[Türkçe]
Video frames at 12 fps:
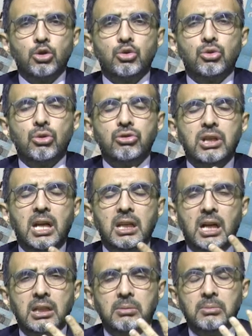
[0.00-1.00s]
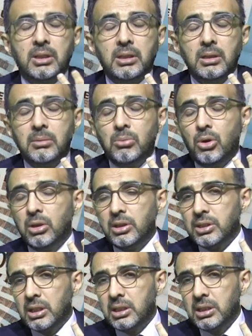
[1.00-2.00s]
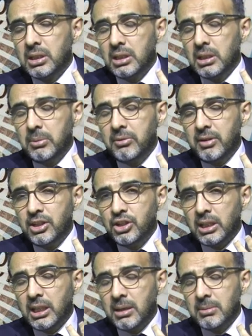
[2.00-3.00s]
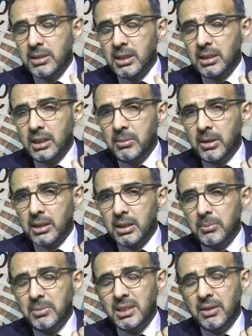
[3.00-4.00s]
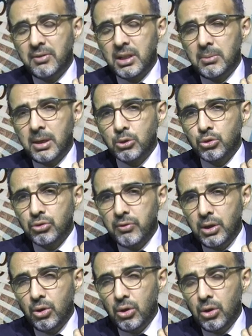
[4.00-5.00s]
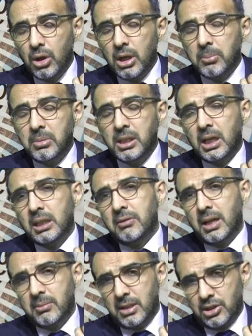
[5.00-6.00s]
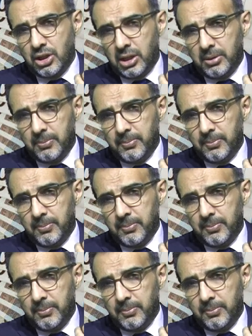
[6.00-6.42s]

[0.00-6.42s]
Sosyal yardımları böyle işte 40 yılda bir verecekler. Mesela Danimarka bir sefere mahsus veriyor. Bir daha da vermeyecek.